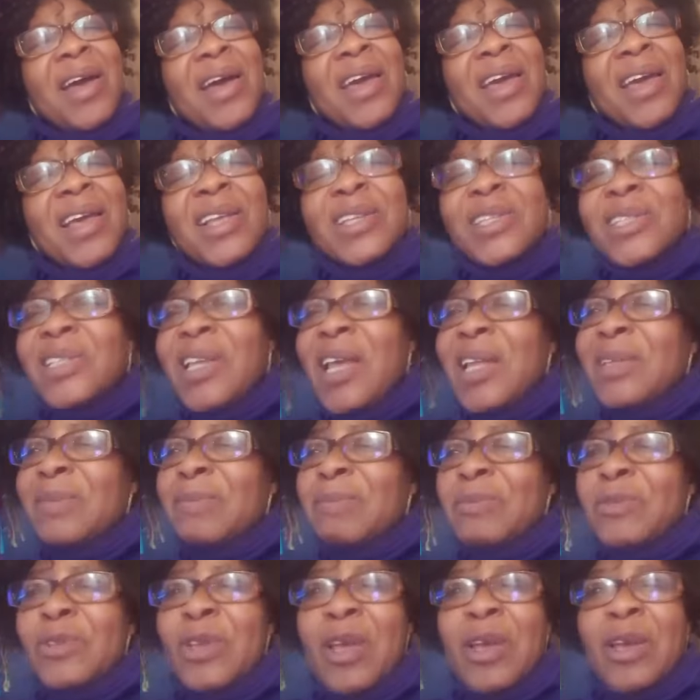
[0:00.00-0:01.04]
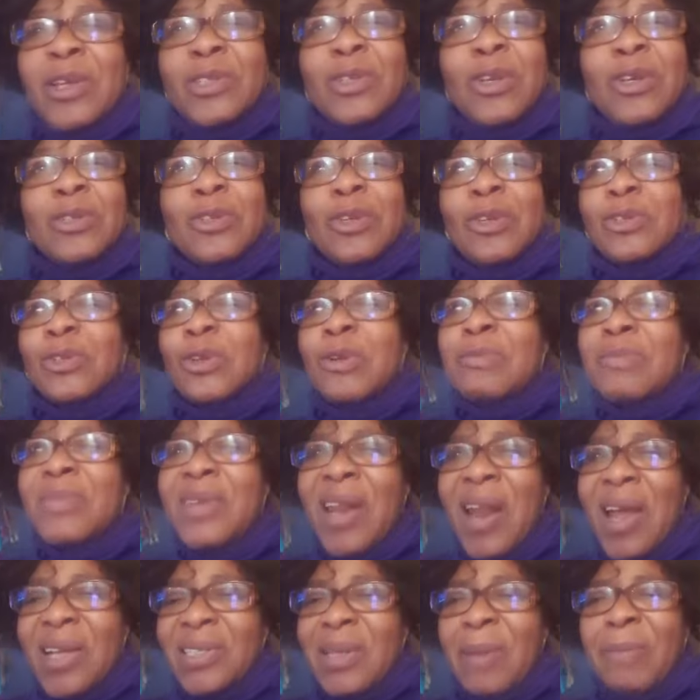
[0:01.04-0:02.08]
Et cette, ce,
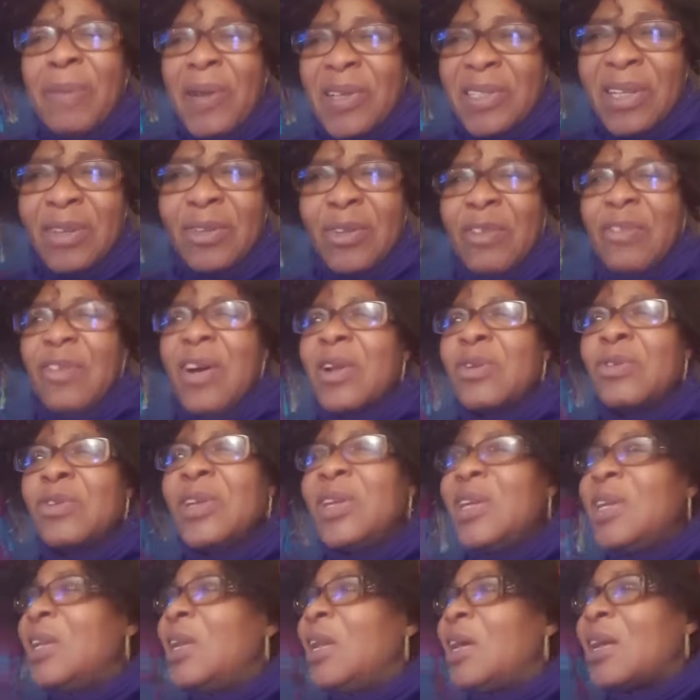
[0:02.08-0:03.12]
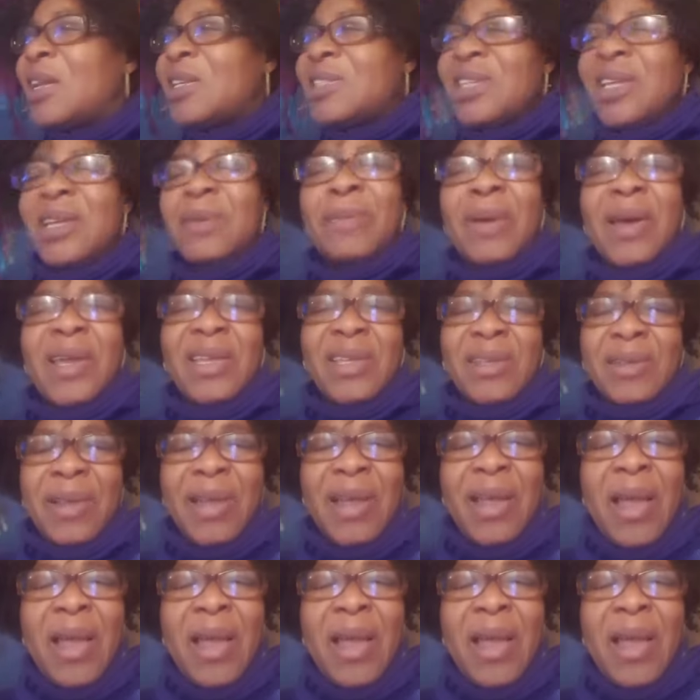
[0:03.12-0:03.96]
miracle s'est passé devant lui. Il est resté ébahi.